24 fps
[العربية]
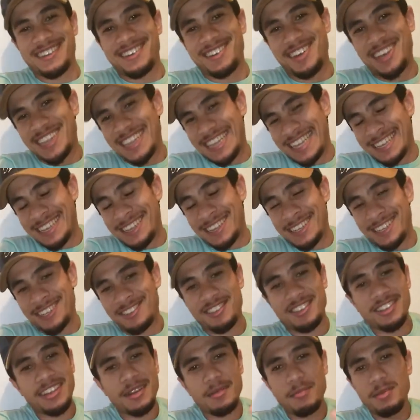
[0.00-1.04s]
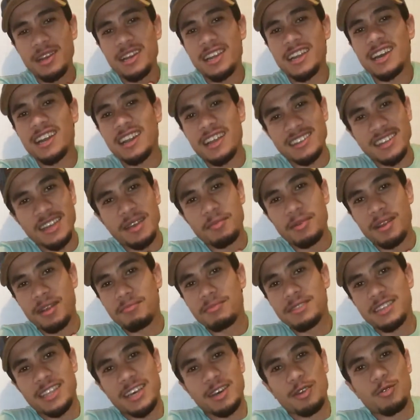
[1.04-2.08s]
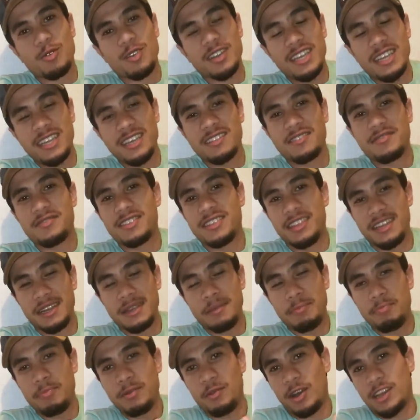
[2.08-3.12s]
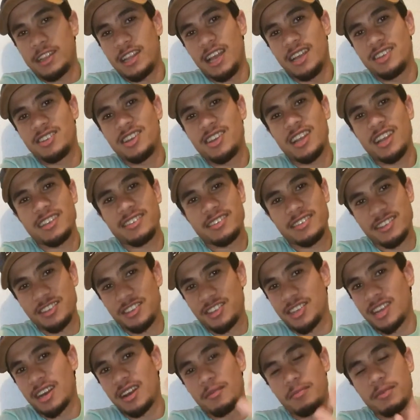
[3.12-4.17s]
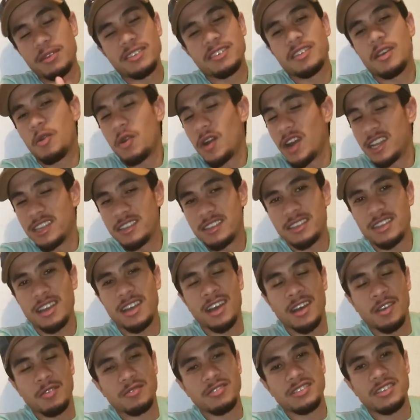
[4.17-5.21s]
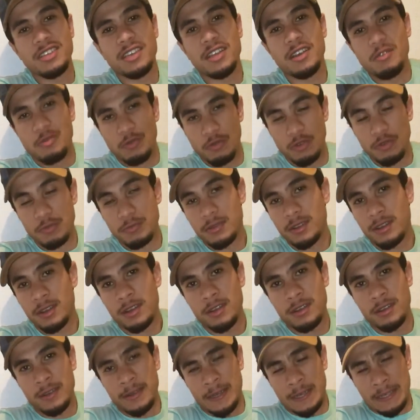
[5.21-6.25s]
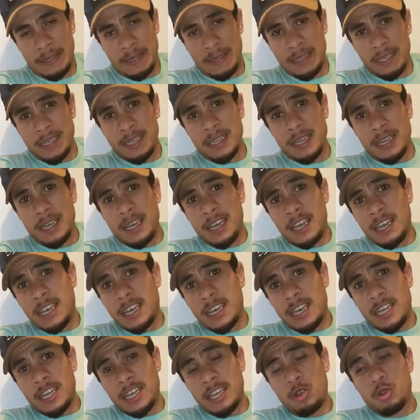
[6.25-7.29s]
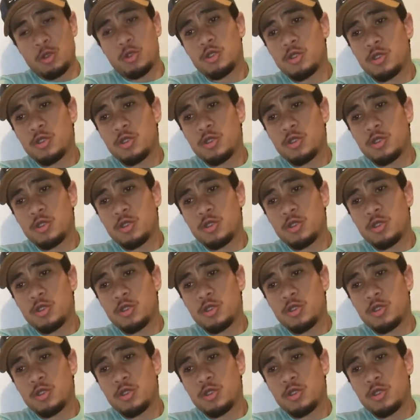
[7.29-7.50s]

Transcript: واحد التجربه اللي كنعتبرها من الضروريات في التريب واحد الحاجه اللي خصك تجربها سواء انت او انت او نتوما اوتو آه،